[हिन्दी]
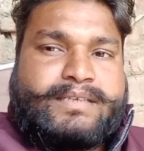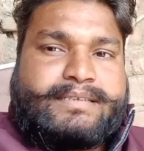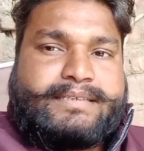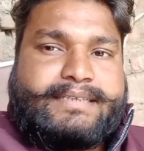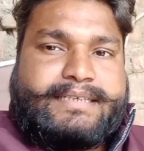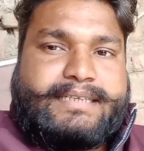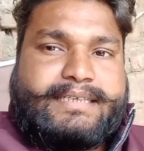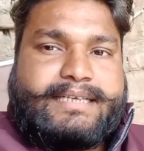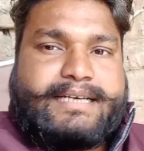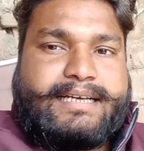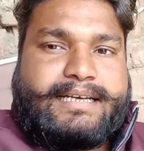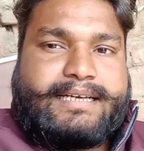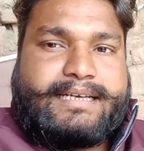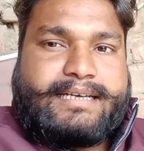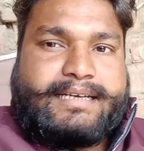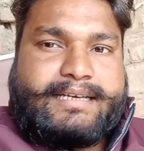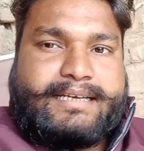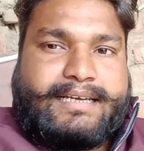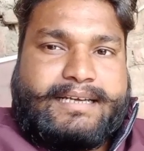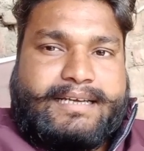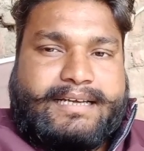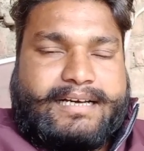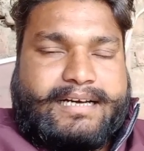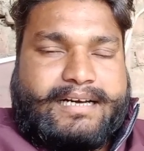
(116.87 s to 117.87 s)
ठीक है
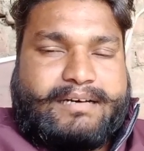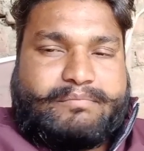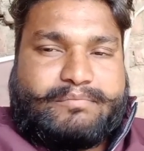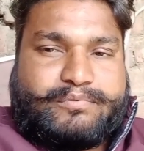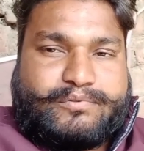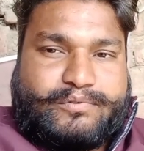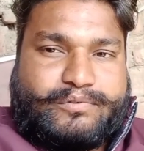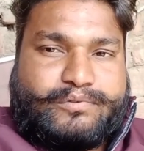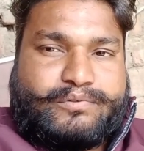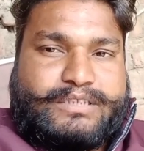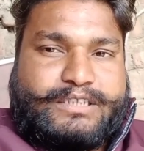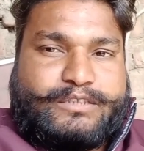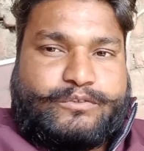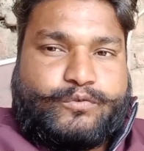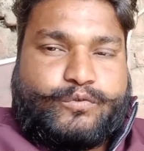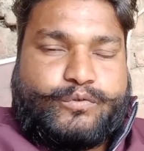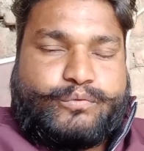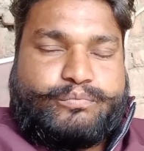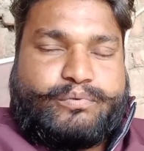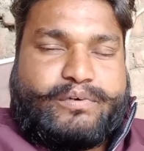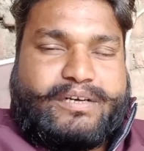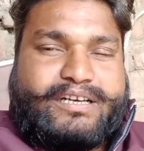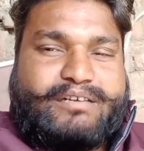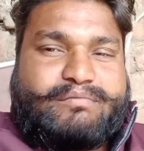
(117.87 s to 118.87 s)
हमको
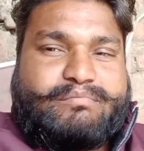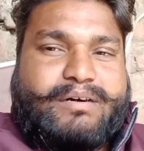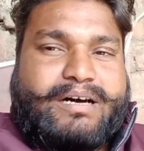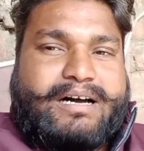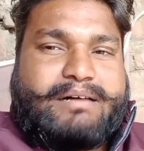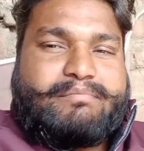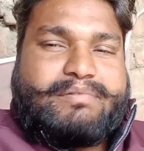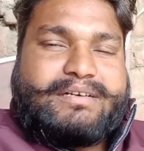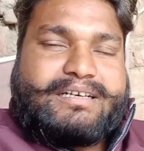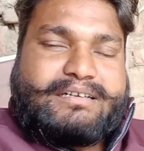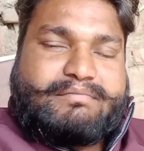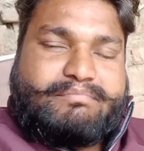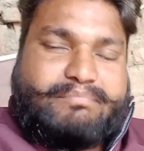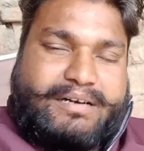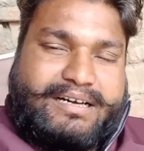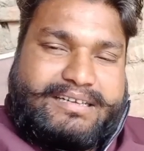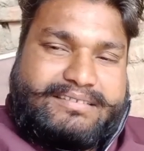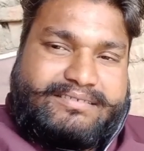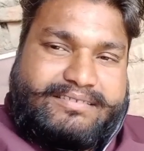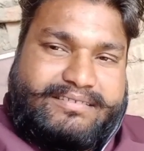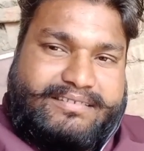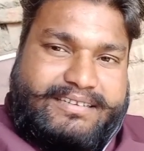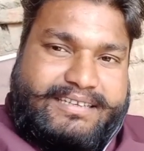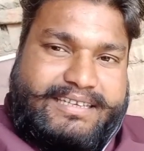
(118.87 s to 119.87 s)
यूट्यूब वाले बाबा के
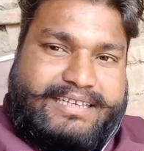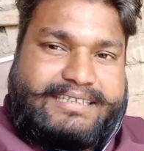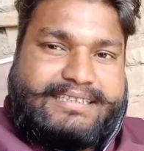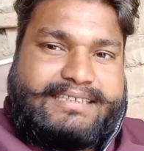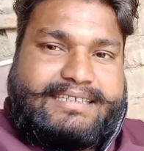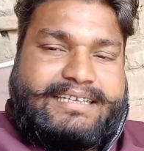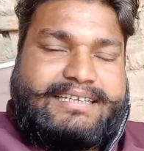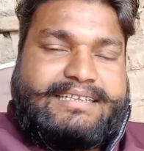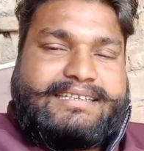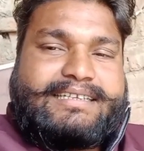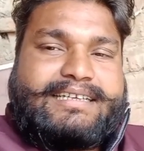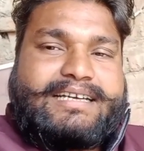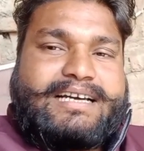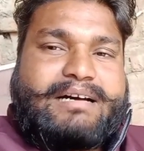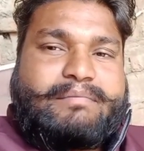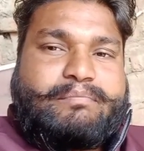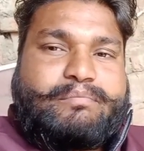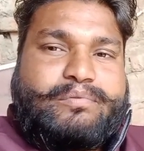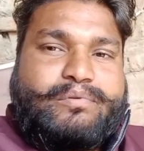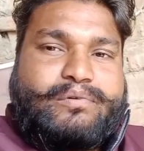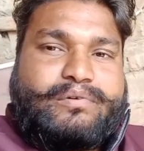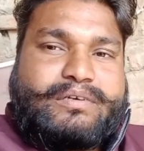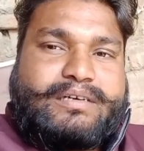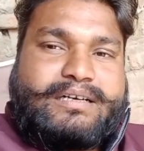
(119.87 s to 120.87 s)
पास ले चलिए
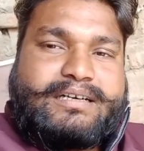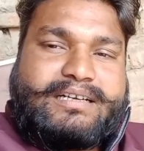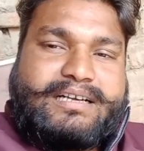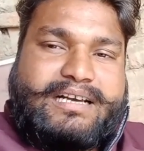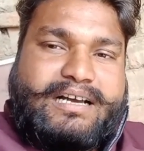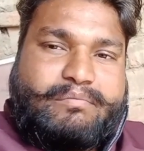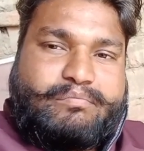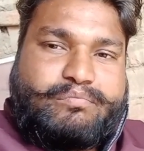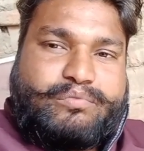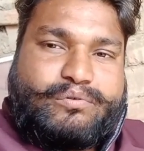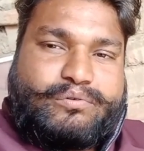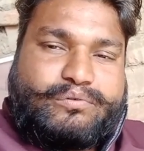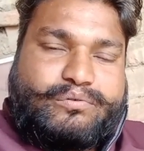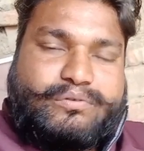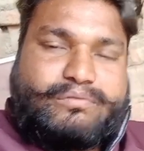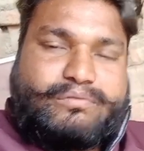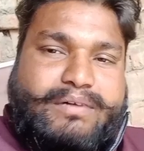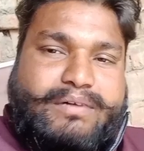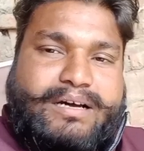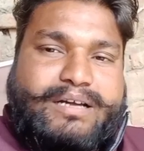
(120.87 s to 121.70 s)
आप लोग अगर आप लोग